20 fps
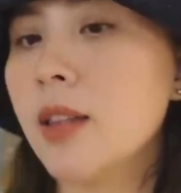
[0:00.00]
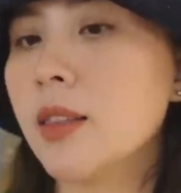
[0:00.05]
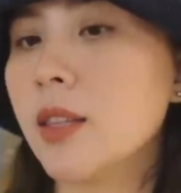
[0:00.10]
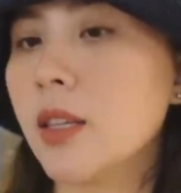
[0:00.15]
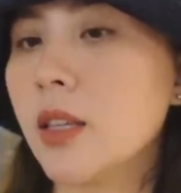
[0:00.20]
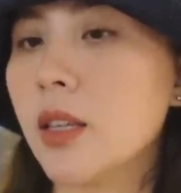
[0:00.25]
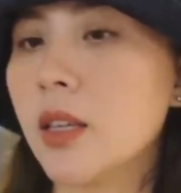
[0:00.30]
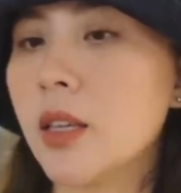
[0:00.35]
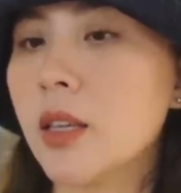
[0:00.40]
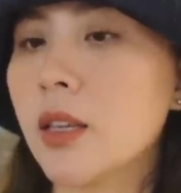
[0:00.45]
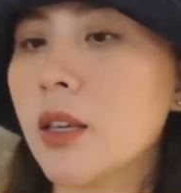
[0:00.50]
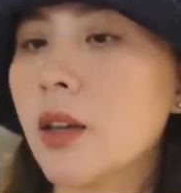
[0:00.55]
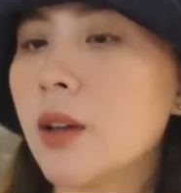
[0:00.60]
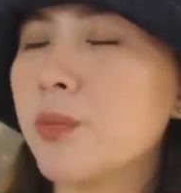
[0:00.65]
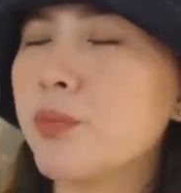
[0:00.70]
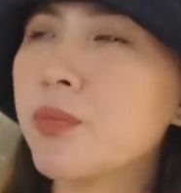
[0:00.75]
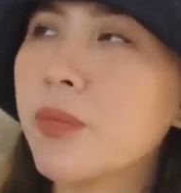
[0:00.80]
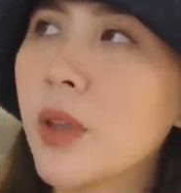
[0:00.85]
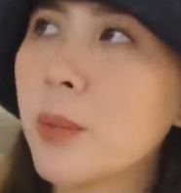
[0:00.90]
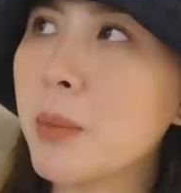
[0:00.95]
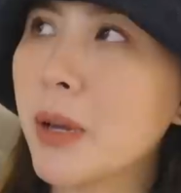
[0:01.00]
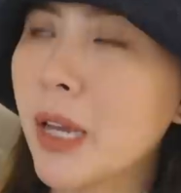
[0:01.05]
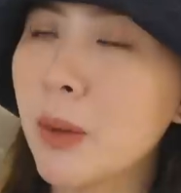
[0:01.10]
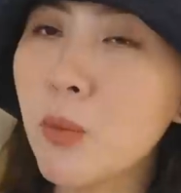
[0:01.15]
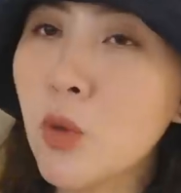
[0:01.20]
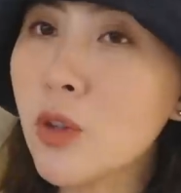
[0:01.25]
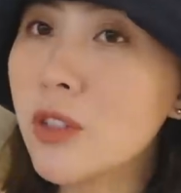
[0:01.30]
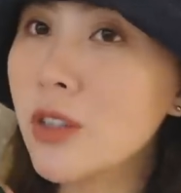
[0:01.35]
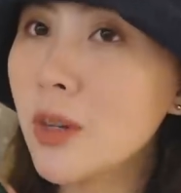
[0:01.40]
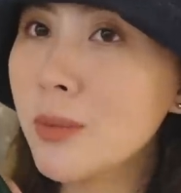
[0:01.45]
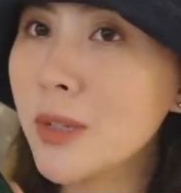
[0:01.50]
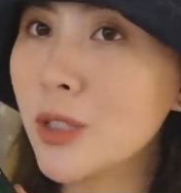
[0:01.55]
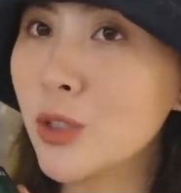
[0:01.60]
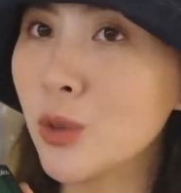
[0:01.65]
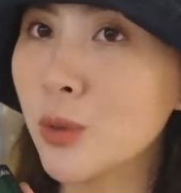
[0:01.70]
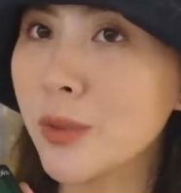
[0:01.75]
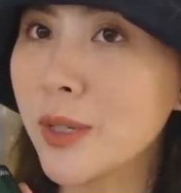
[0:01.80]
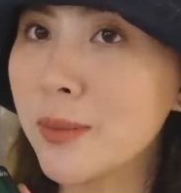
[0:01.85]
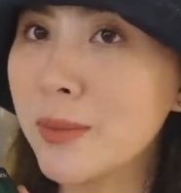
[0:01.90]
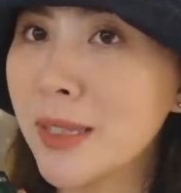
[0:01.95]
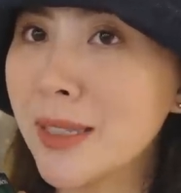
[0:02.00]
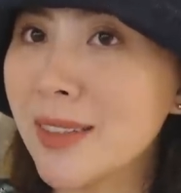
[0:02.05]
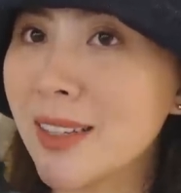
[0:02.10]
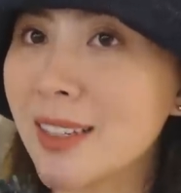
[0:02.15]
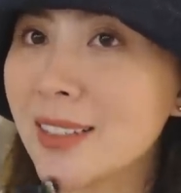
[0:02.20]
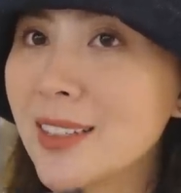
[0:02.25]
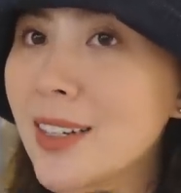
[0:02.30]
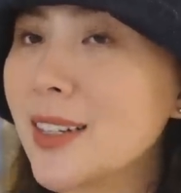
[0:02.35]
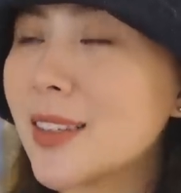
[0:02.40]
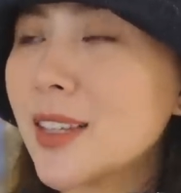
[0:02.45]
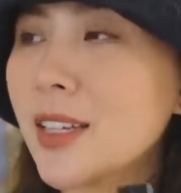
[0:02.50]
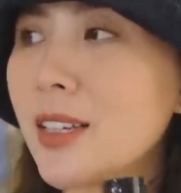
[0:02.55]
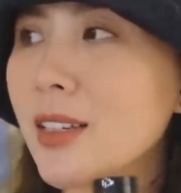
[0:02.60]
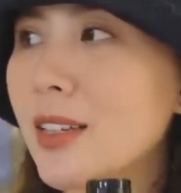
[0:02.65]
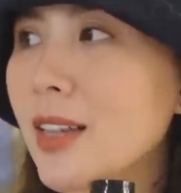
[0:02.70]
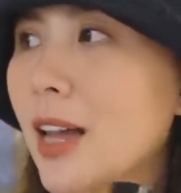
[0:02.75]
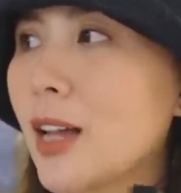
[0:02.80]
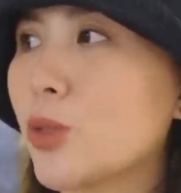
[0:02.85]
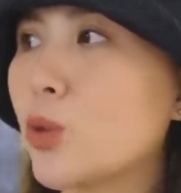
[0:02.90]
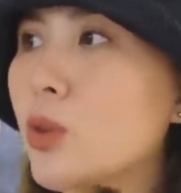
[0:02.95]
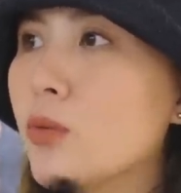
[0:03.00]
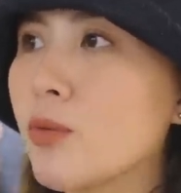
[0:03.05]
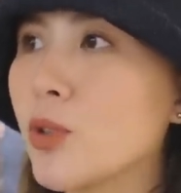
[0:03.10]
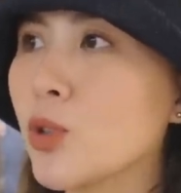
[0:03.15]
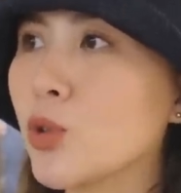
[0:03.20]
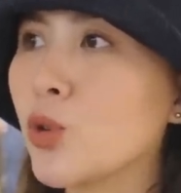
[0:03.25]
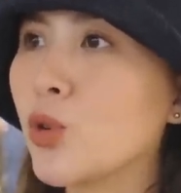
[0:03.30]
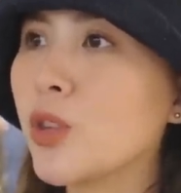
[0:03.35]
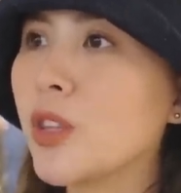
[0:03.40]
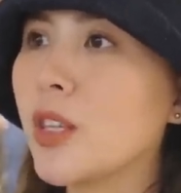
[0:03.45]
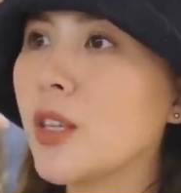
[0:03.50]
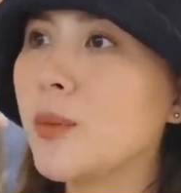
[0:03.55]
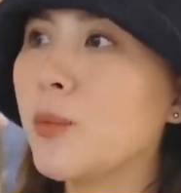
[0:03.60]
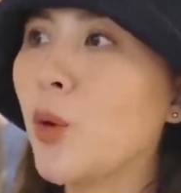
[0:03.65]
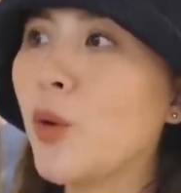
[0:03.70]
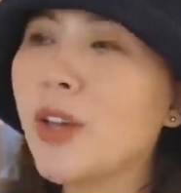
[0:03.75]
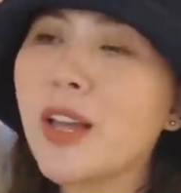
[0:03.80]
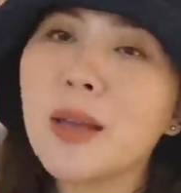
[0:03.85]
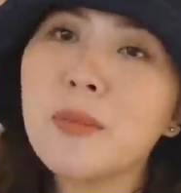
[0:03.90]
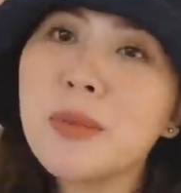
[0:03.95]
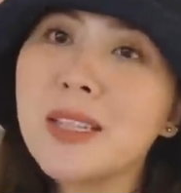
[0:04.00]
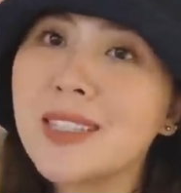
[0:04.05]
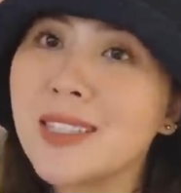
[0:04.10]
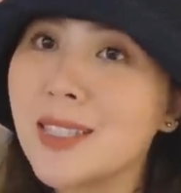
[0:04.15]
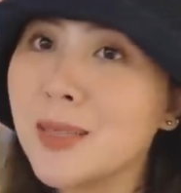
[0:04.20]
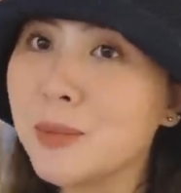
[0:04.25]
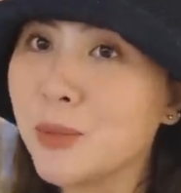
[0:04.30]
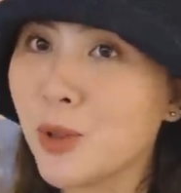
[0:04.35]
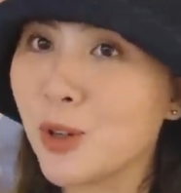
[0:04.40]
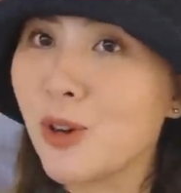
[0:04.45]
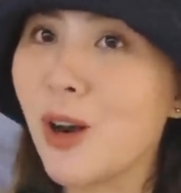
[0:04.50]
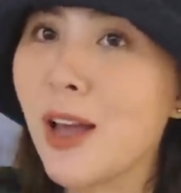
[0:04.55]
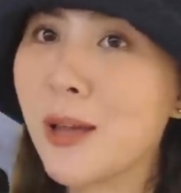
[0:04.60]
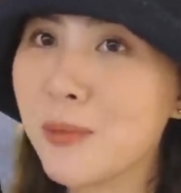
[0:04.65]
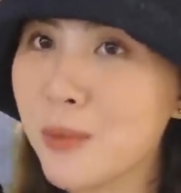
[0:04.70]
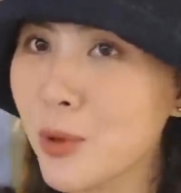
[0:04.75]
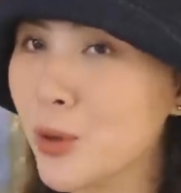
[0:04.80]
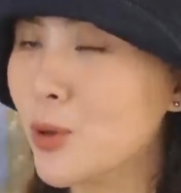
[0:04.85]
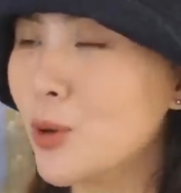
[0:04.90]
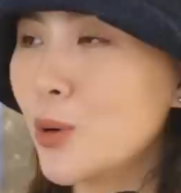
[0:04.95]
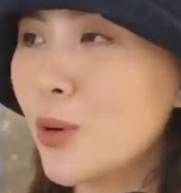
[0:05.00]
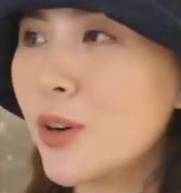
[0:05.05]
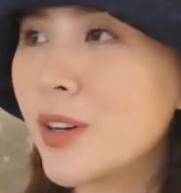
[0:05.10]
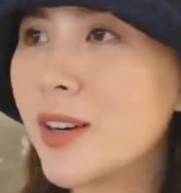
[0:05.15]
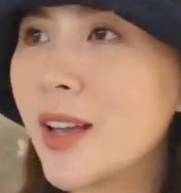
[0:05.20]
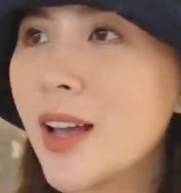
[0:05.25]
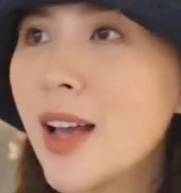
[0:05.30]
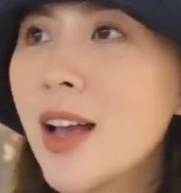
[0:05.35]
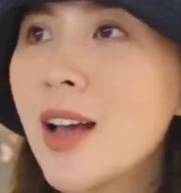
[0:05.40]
Thì à, mấy cái mùi trước mình dùng ấy mình thấy rất là thích cả tuần vừa rồi thì mỗi ngày mình xịt một loại mùi luôn